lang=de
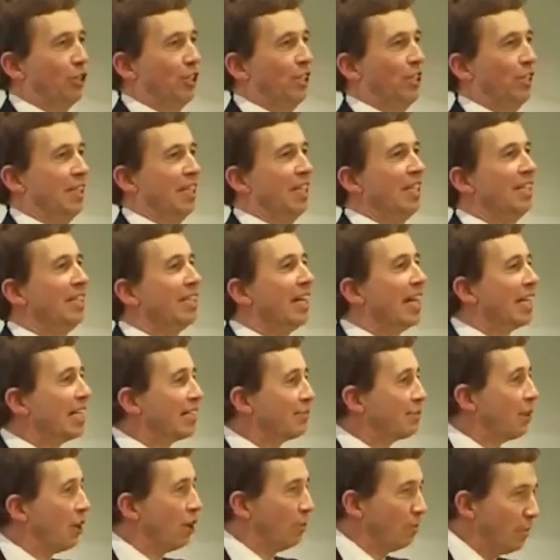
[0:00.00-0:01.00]
ist, ist,
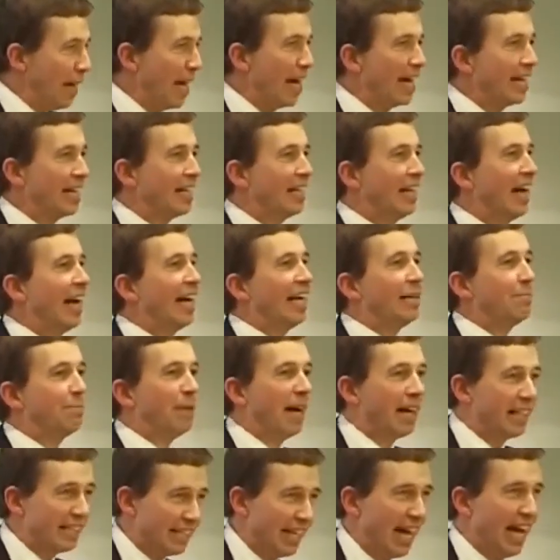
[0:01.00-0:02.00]
dass Frau Merkel eine
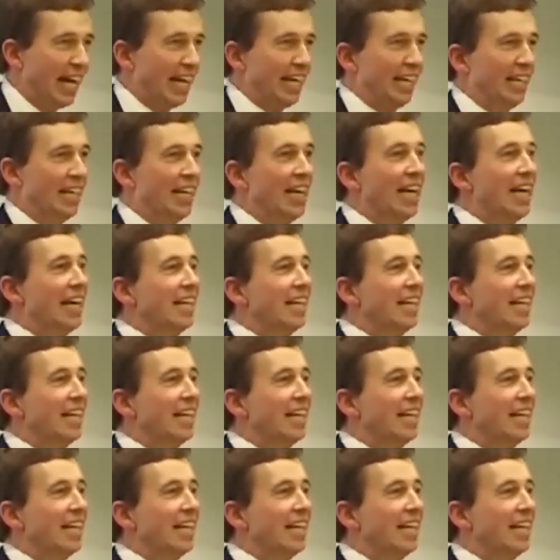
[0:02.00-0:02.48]
Partei,